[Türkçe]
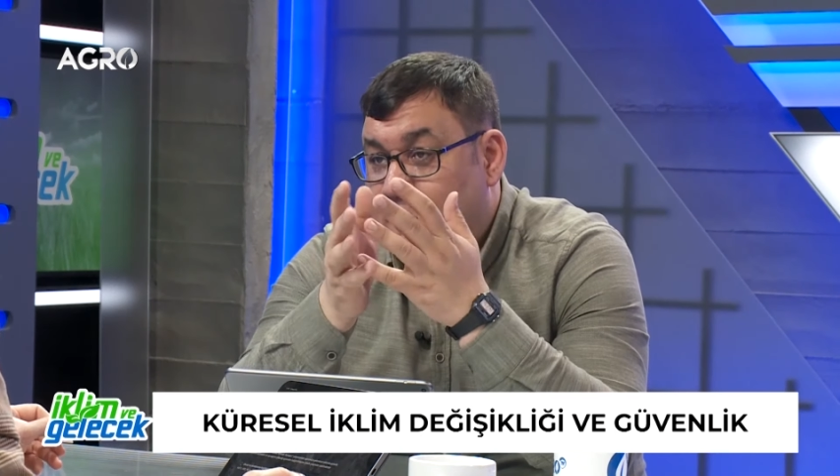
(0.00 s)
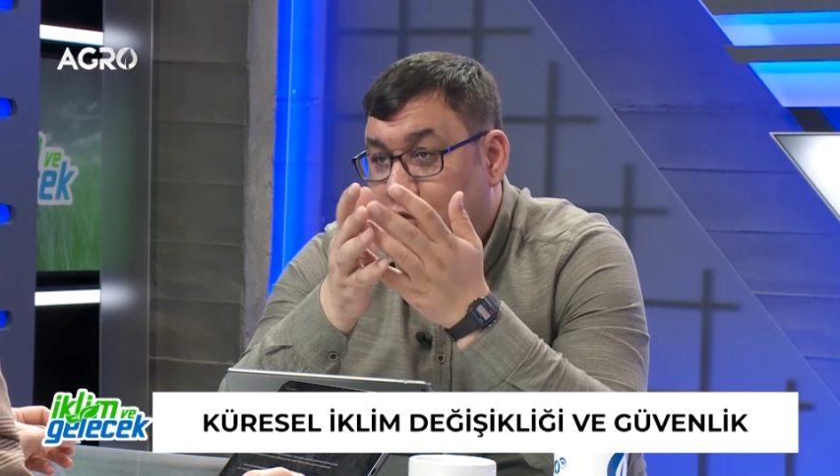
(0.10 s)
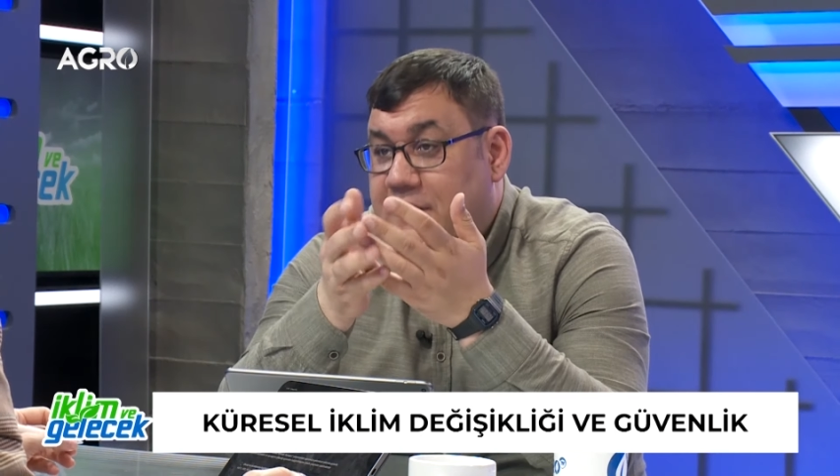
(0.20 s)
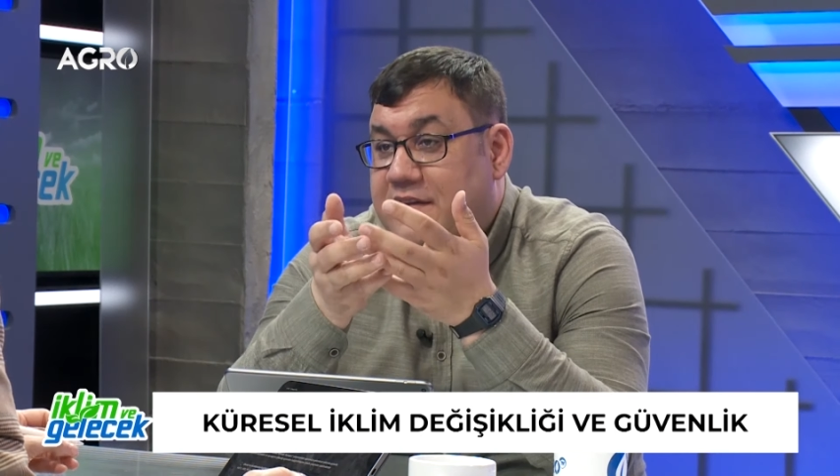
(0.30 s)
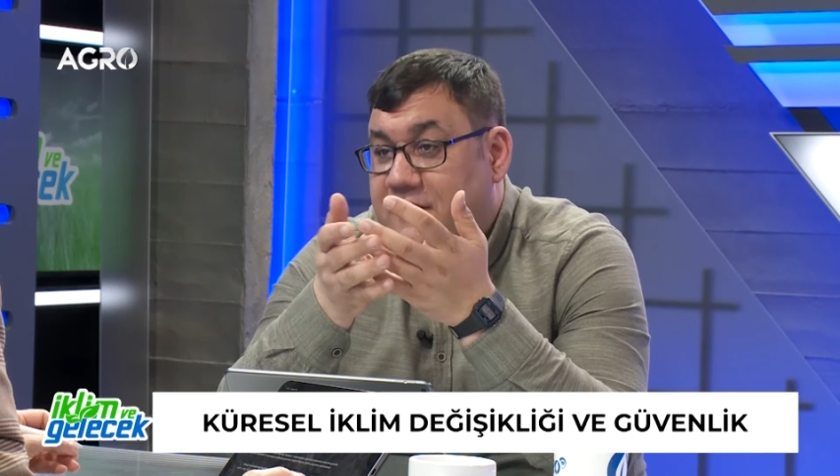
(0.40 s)

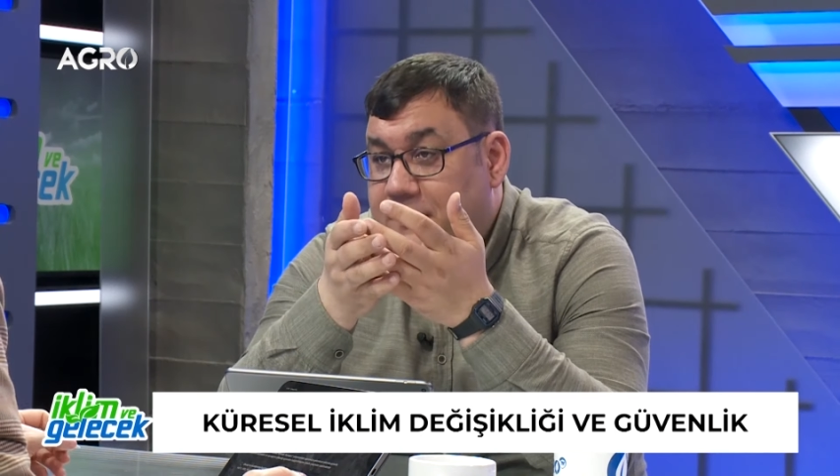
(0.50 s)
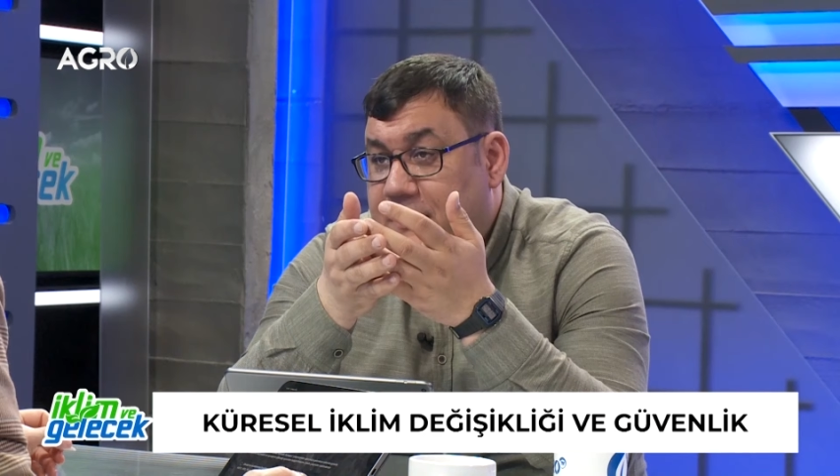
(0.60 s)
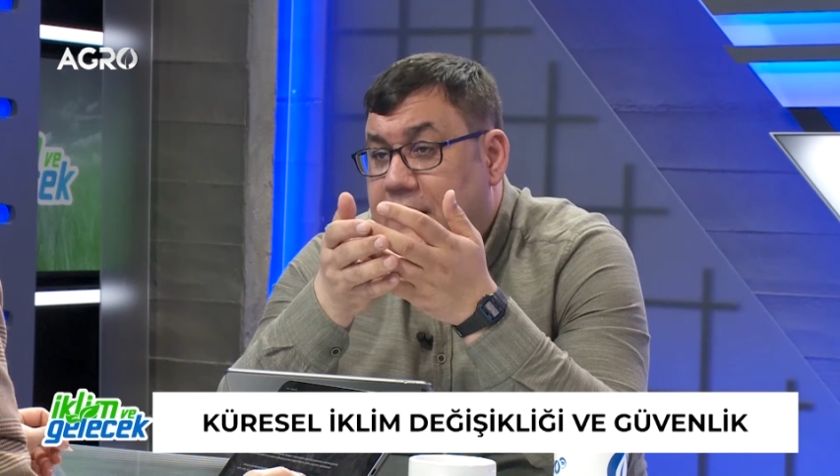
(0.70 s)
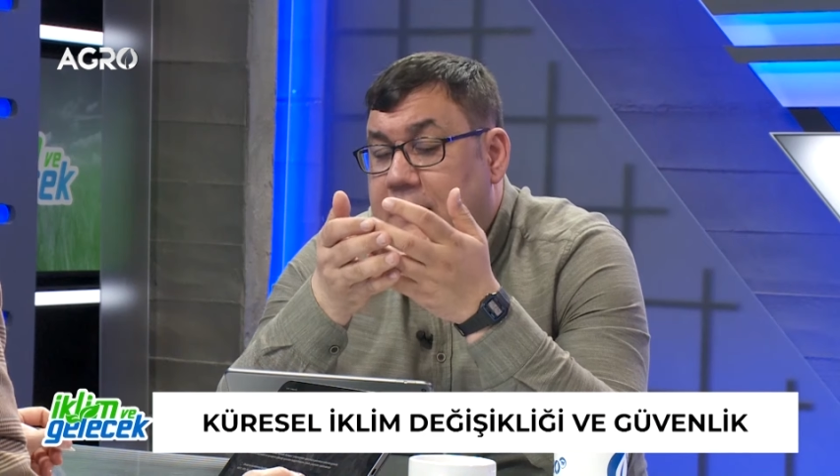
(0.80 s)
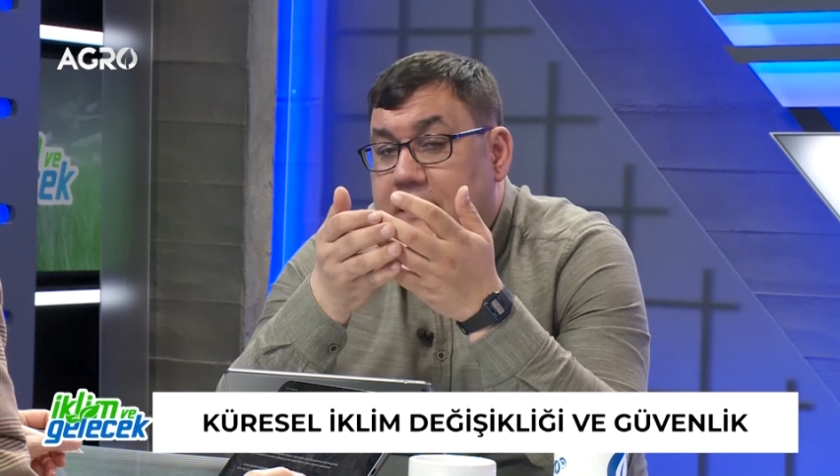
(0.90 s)
Orada da tabii
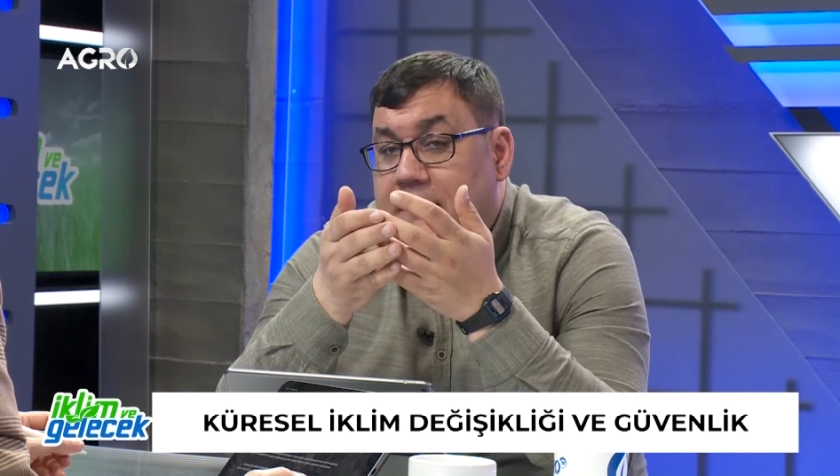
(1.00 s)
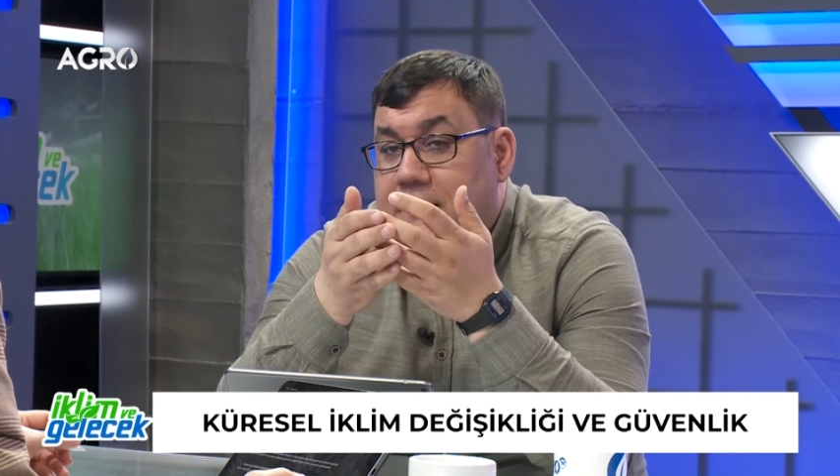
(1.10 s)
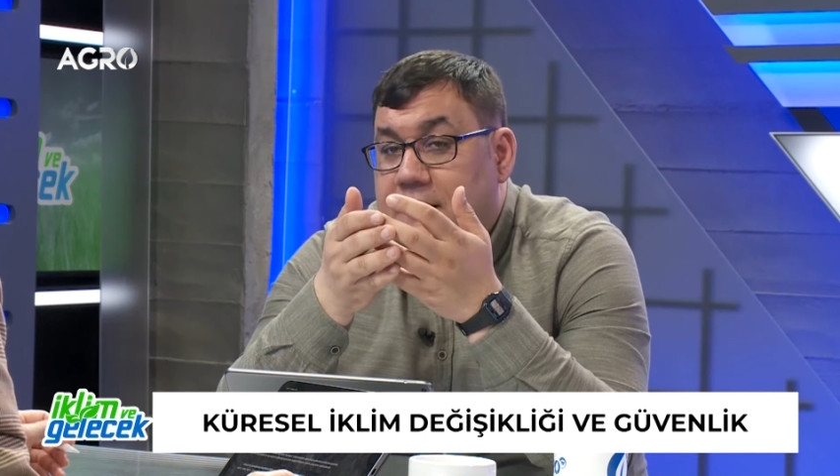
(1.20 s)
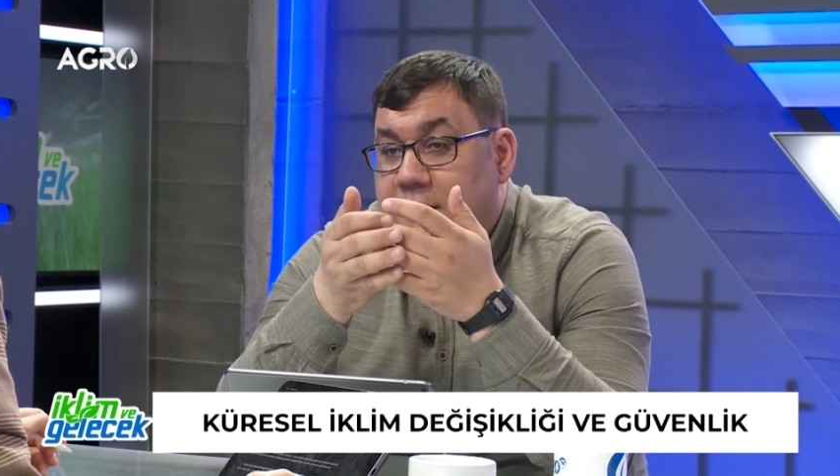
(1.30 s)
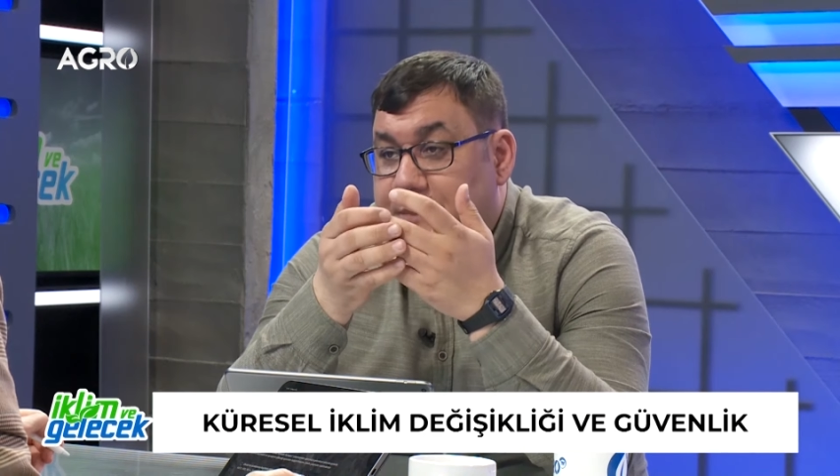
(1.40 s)
e,